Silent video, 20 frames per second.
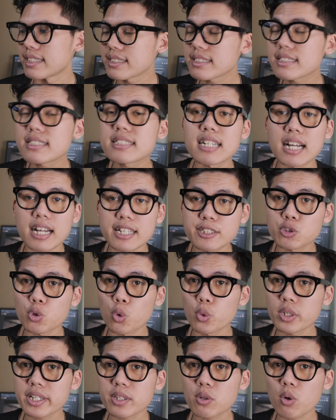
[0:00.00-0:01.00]
những cái
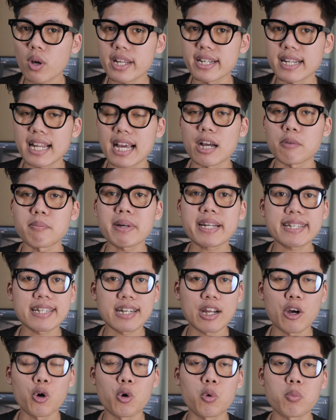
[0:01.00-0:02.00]
số điện thoại nào bắt
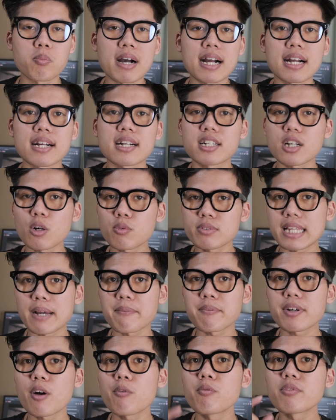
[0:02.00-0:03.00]
đầu bằng
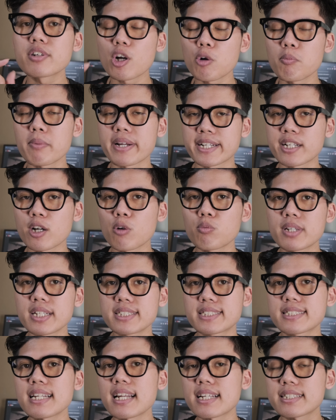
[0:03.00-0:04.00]
080 070 thì
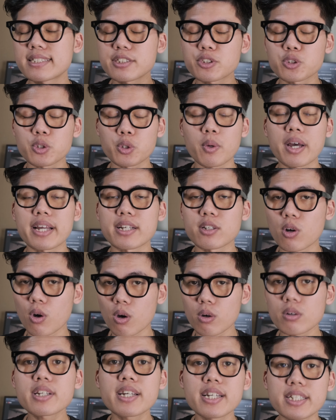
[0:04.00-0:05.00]
sẽ là những số điện thoại
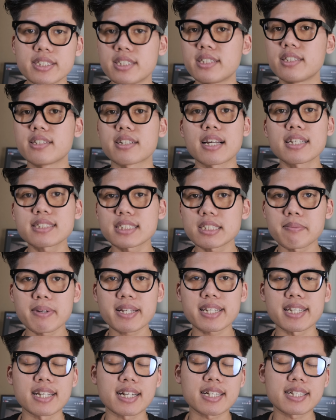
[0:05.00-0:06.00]
có thể nhận được SMS
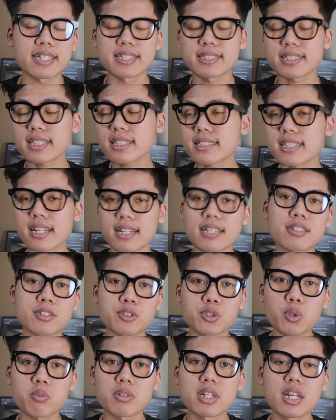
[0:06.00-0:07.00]
để đăng ký tất cả các ứng
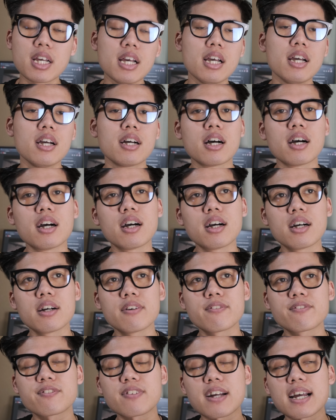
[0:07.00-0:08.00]
dụng à,
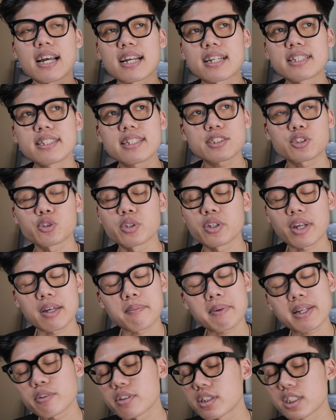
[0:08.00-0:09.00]
và những cái số điện thoại
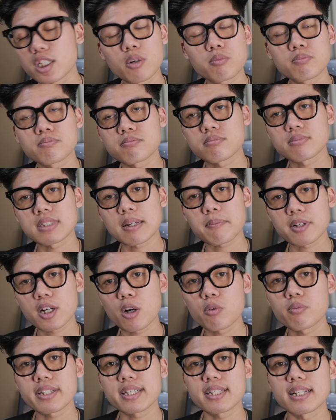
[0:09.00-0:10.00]
bắt đầu từ
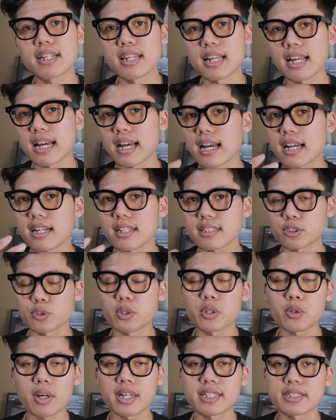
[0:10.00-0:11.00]
050 ấy là số
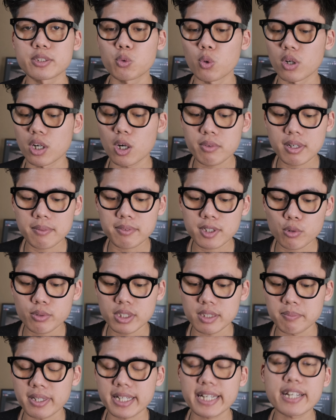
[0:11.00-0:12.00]
điện thoại của 050
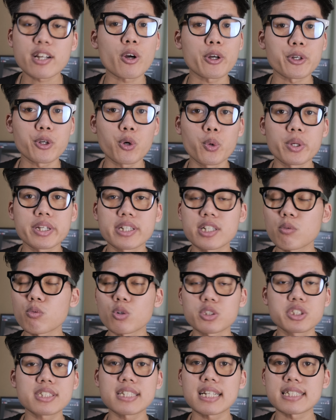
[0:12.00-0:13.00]
để mà nghe gọi thôi không
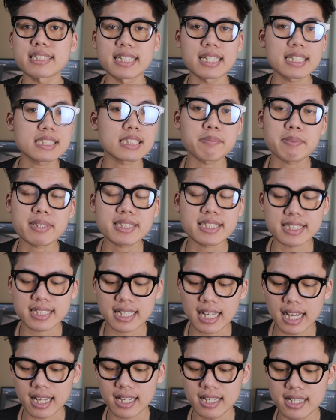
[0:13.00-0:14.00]
có chức năng nhận SMS gì
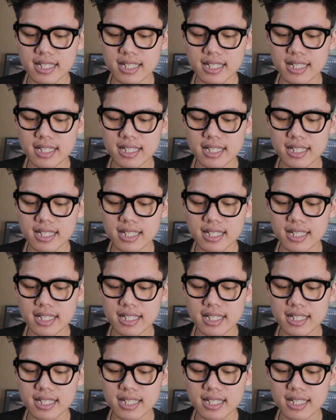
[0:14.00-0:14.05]
cả